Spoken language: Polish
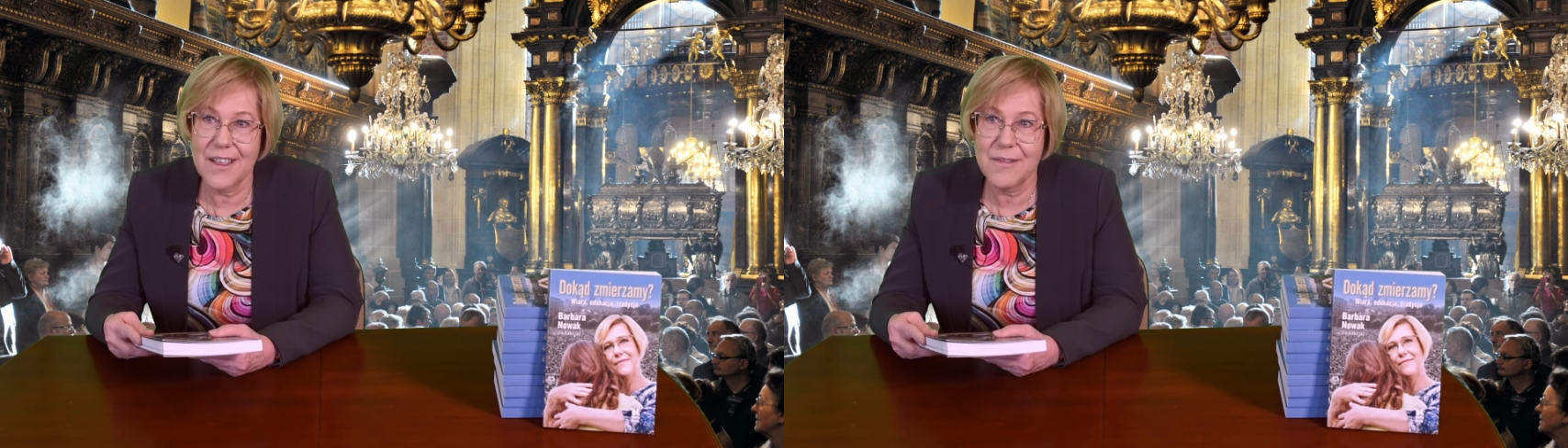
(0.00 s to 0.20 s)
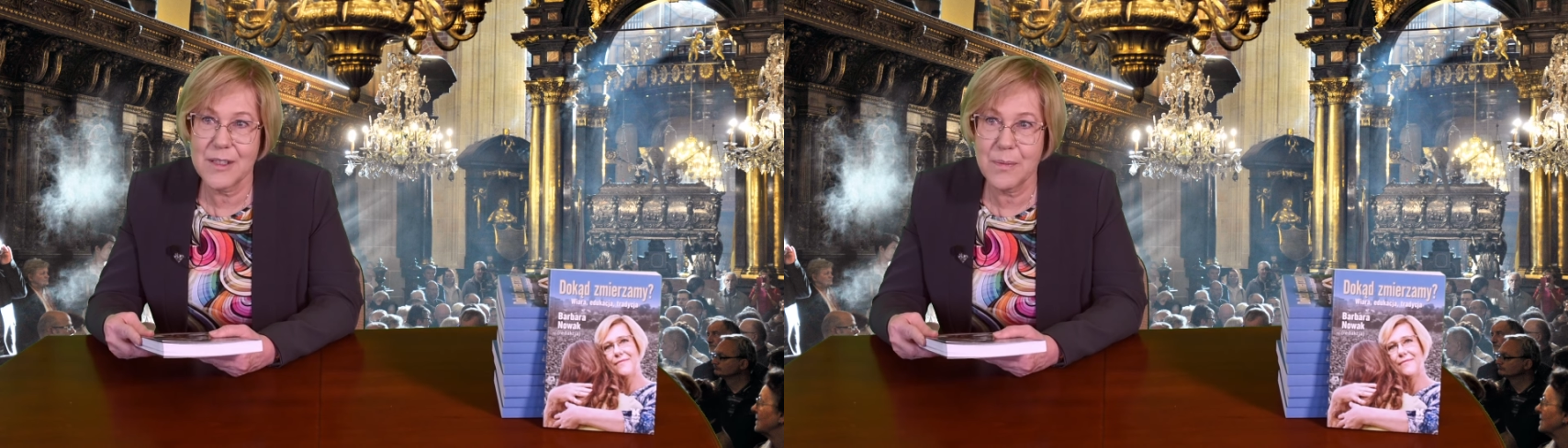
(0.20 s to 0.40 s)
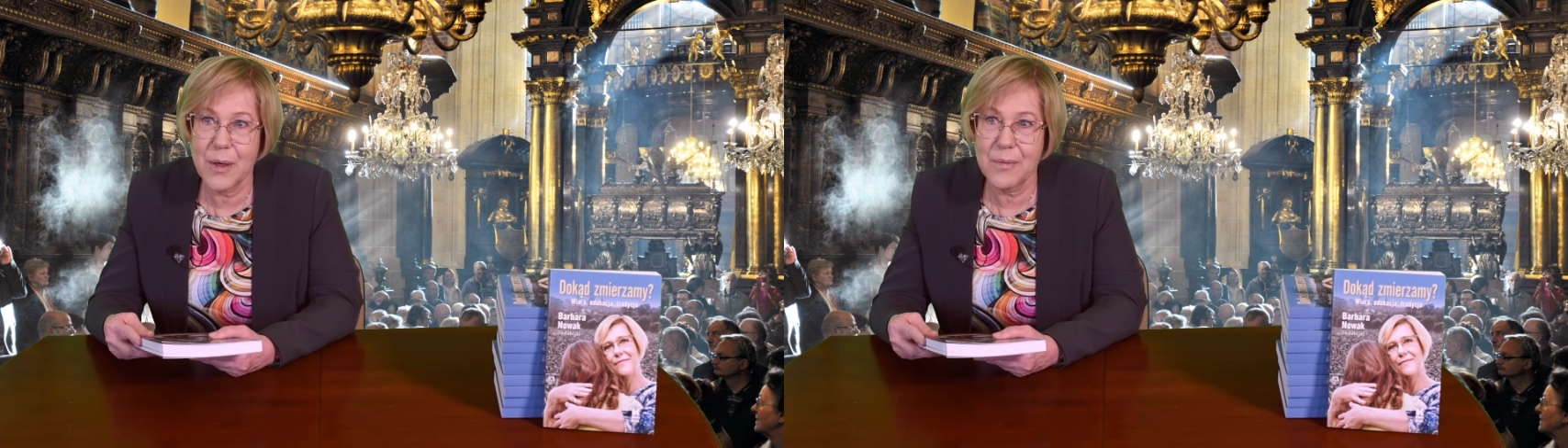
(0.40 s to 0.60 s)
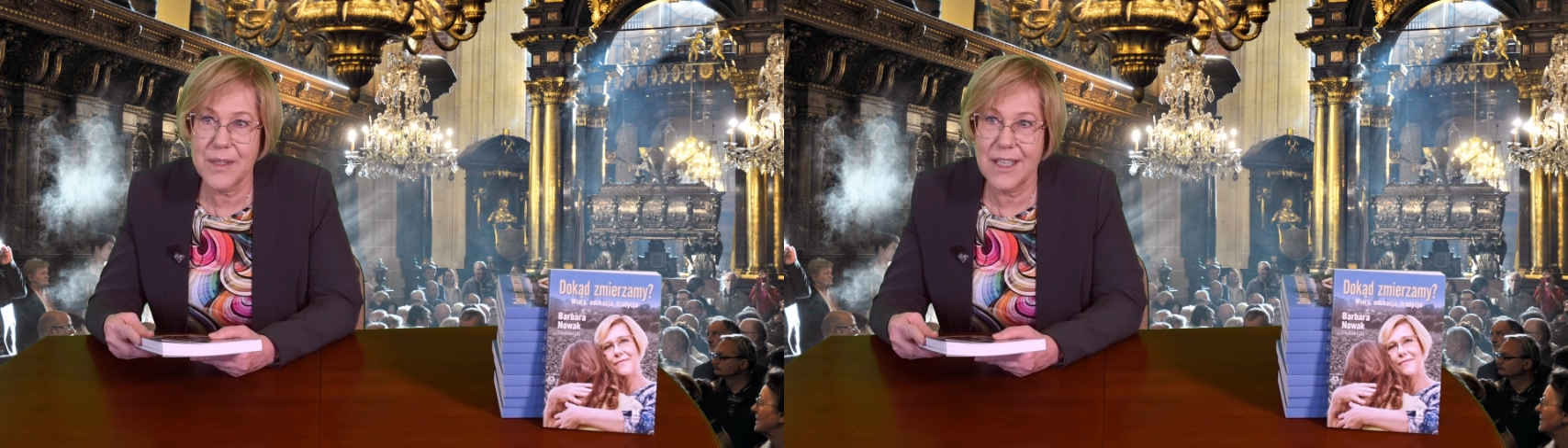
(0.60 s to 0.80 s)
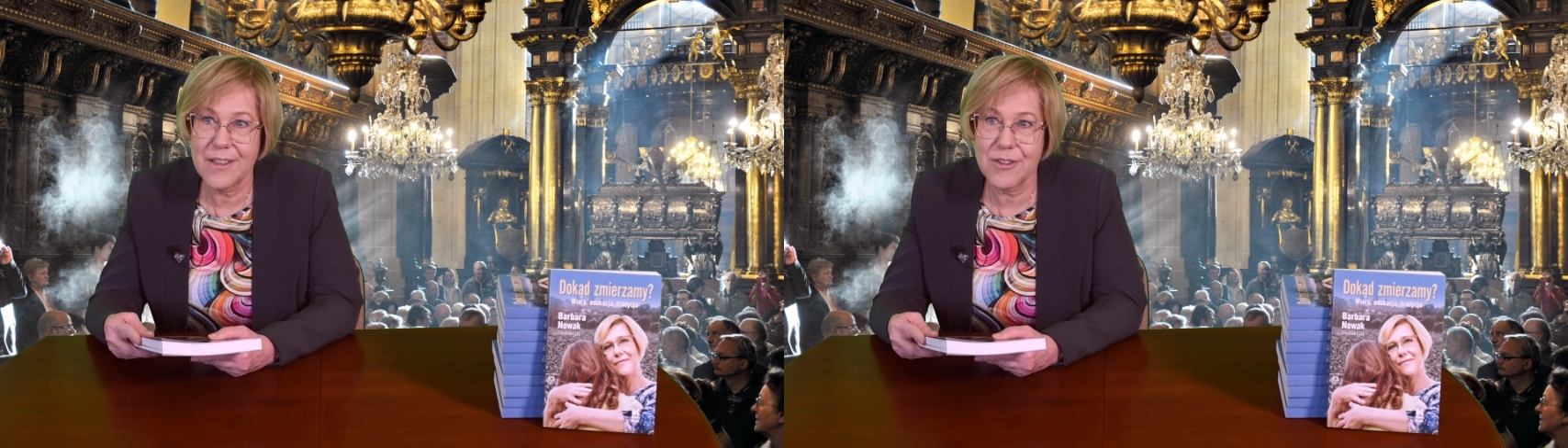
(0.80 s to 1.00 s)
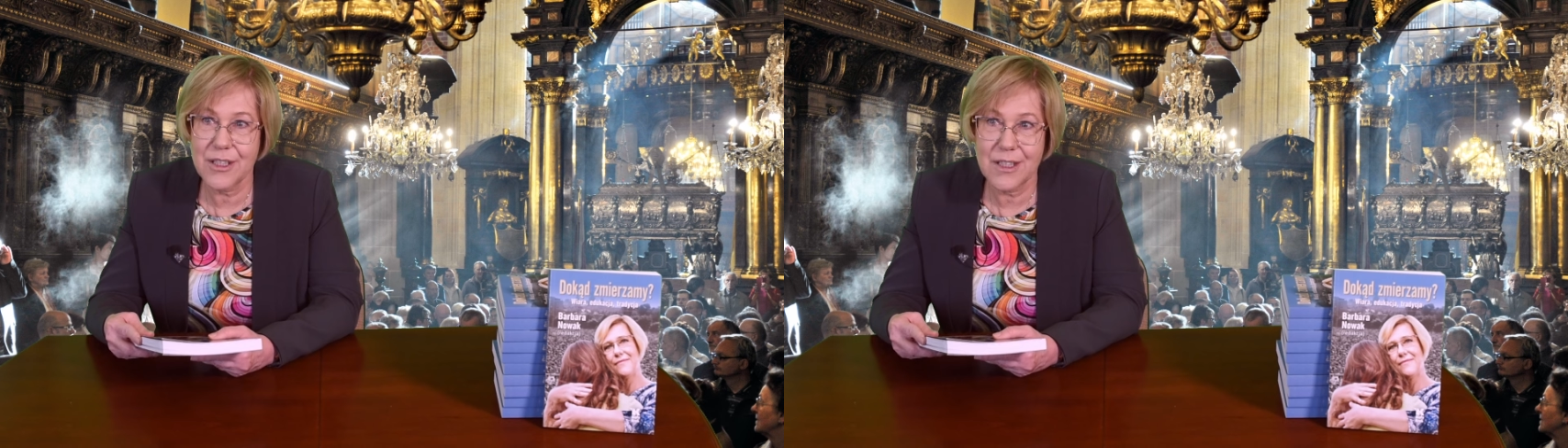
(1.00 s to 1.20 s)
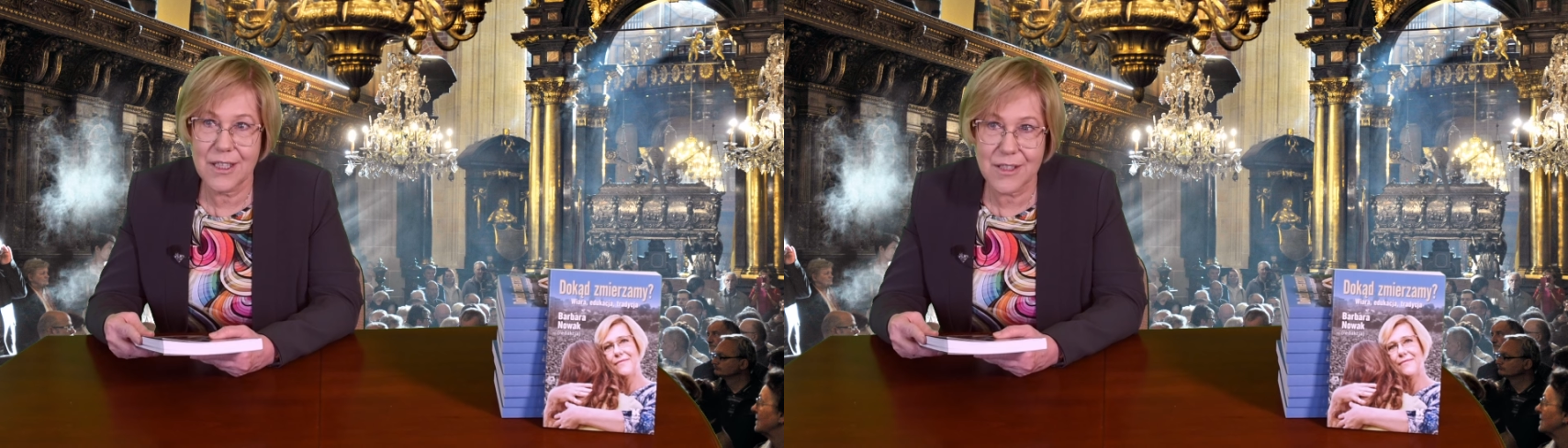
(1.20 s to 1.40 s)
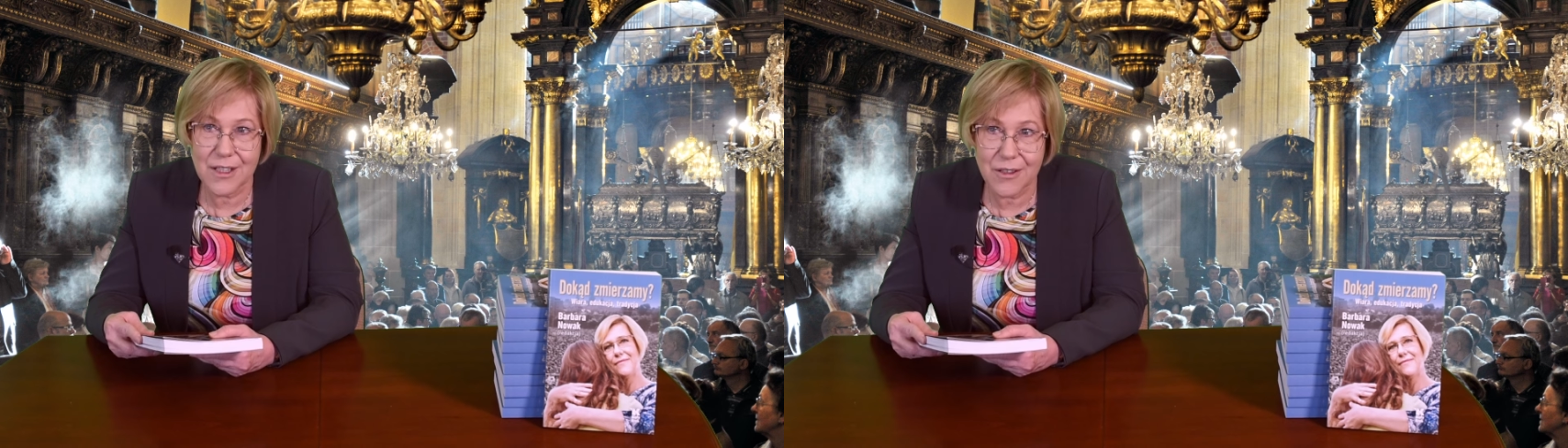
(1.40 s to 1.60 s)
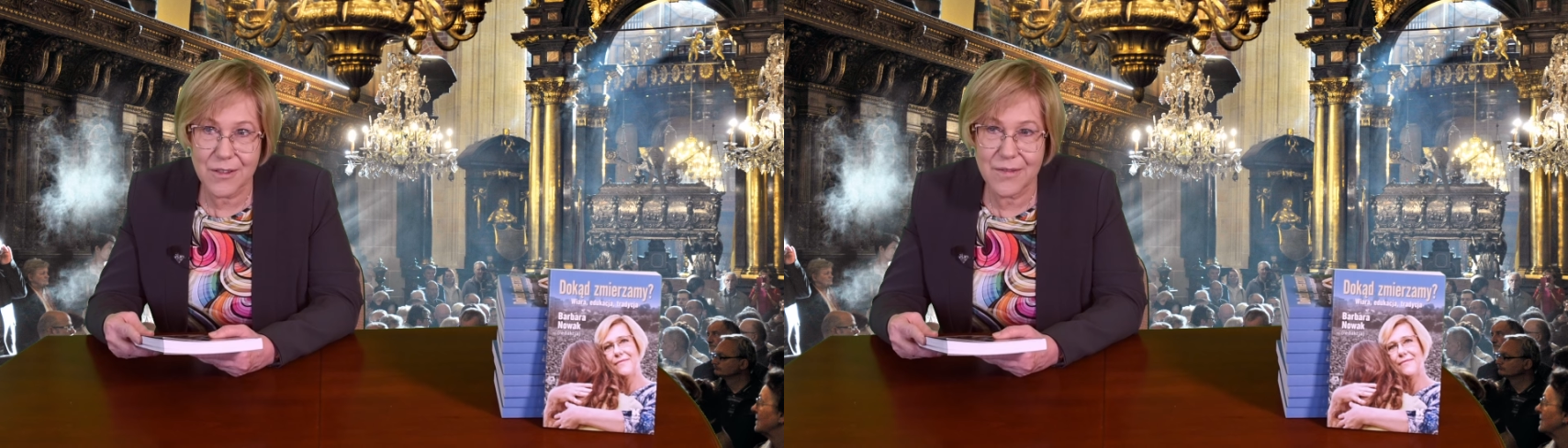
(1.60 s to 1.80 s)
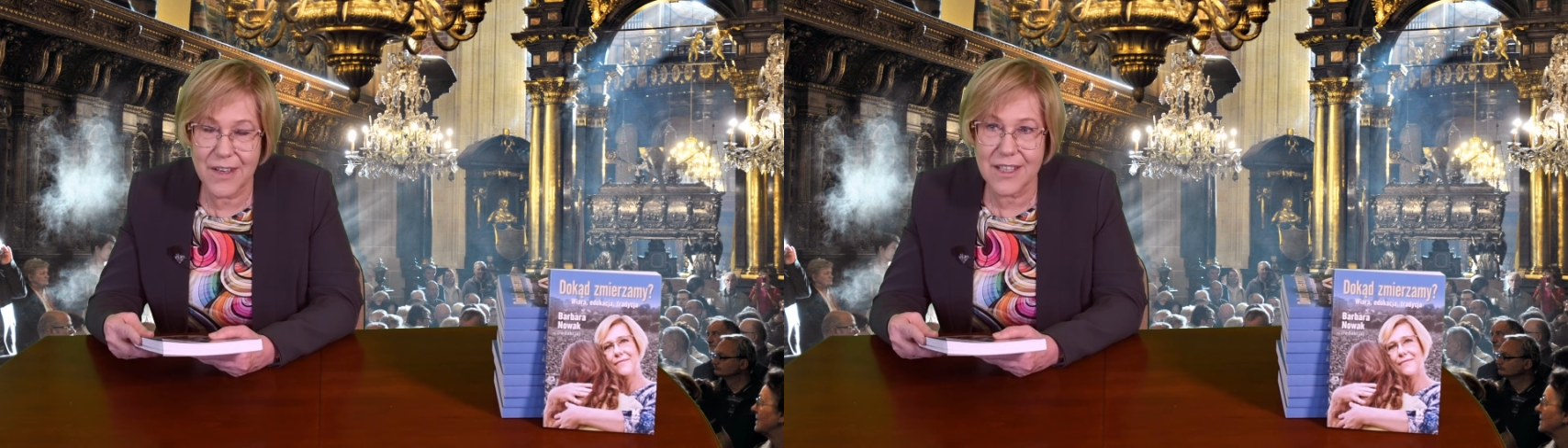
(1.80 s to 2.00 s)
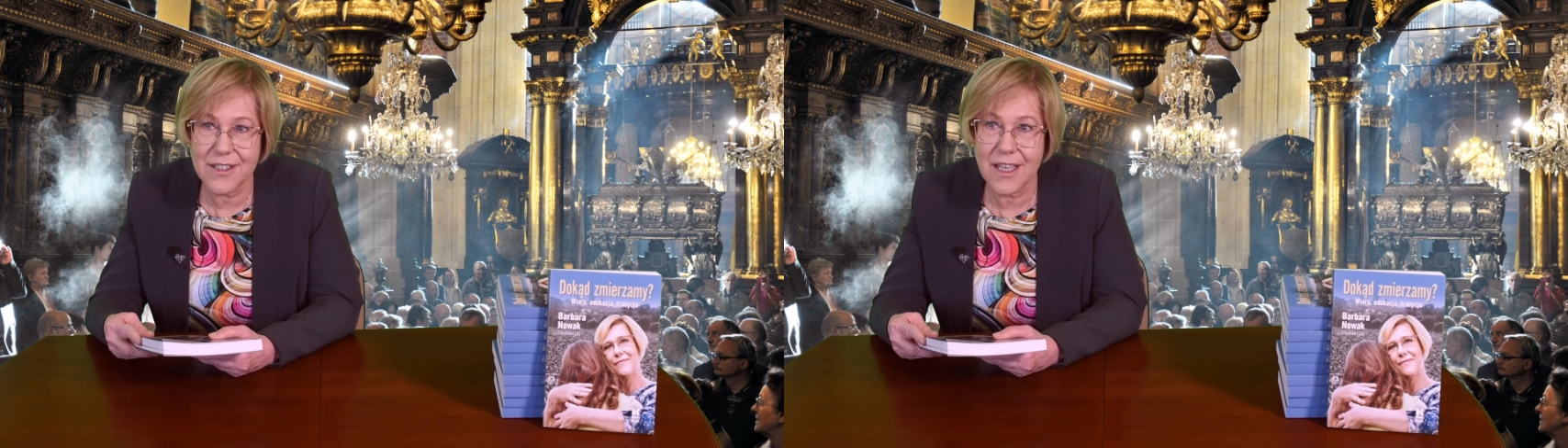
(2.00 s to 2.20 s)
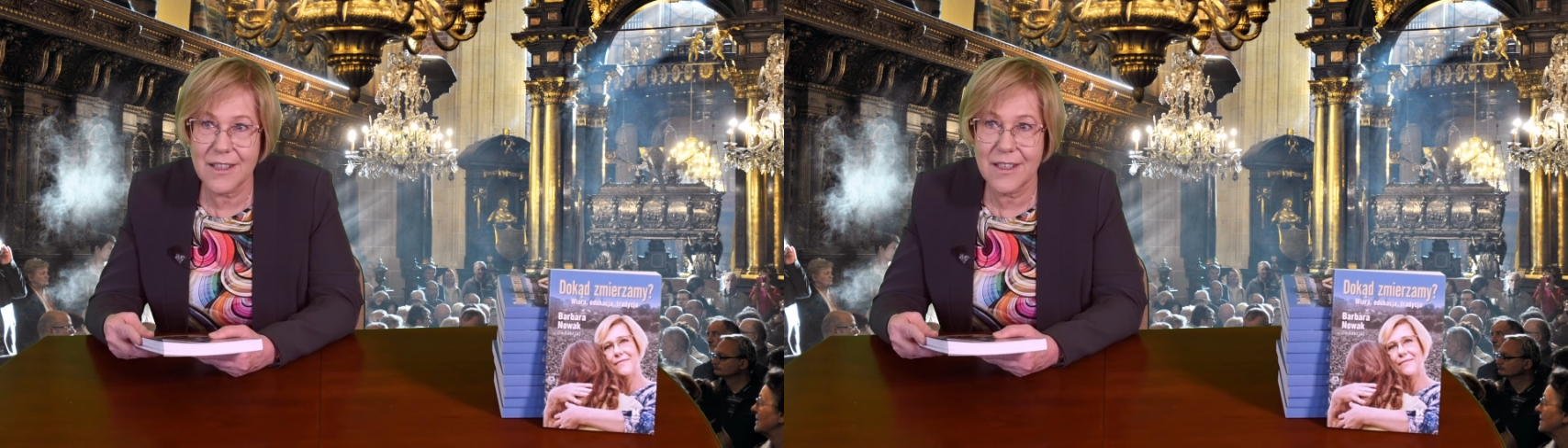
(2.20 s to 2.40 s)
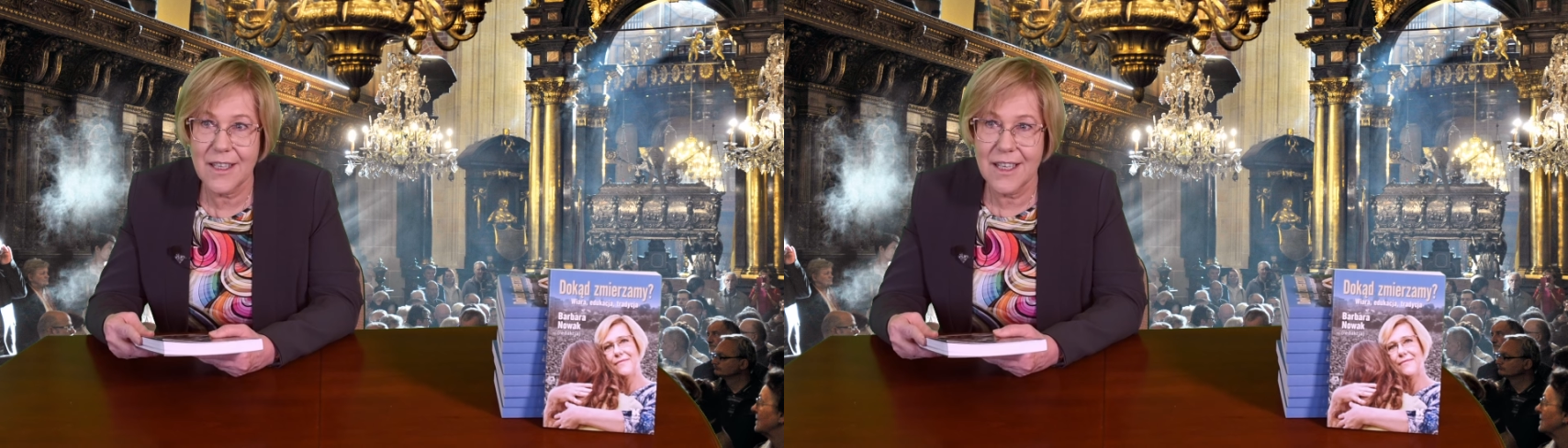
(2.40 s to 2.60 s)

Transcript: wspomnień czy też rozważań,